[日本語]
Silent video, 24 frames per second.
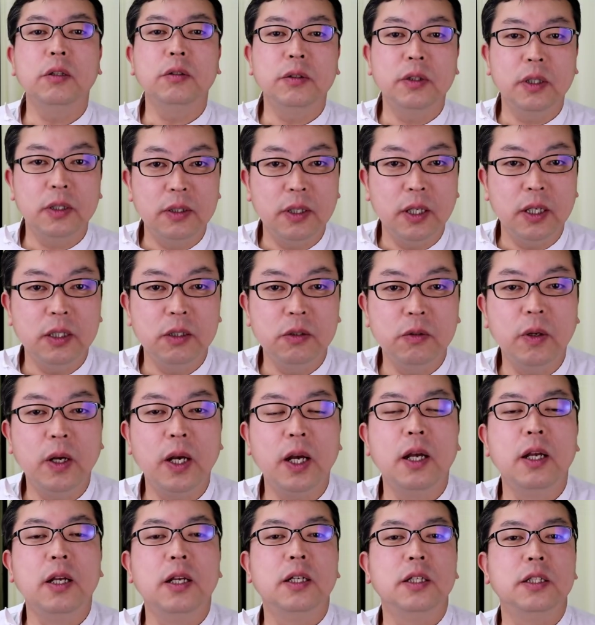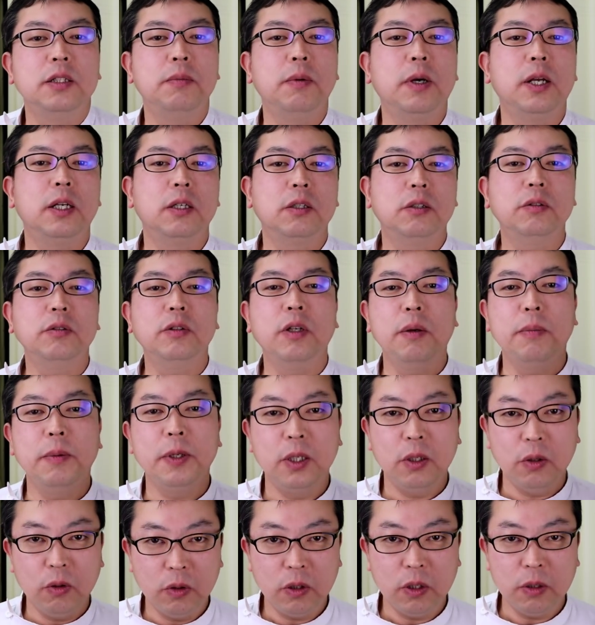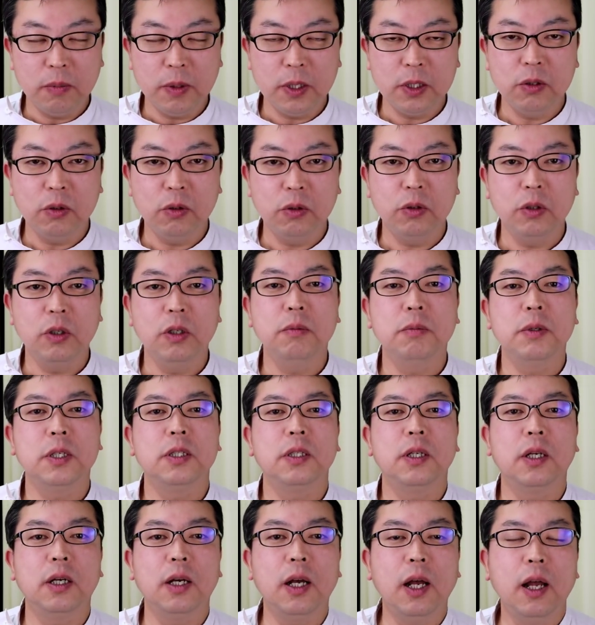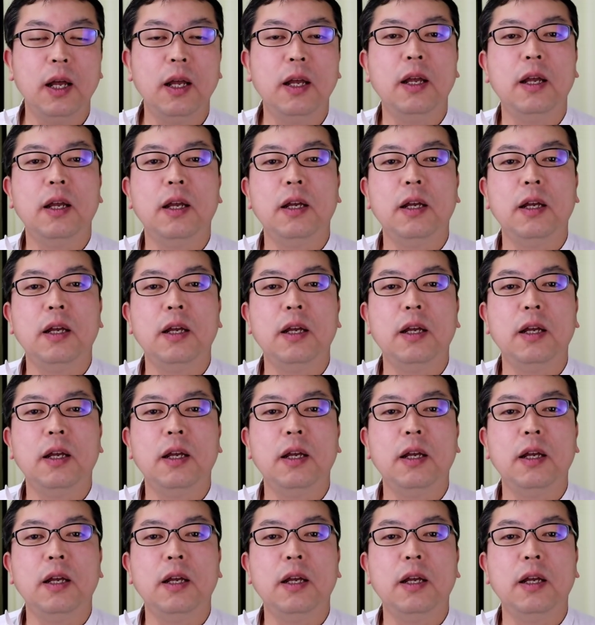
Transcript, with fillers: エクササイズはしばらくやめておきましょうと言いましたが、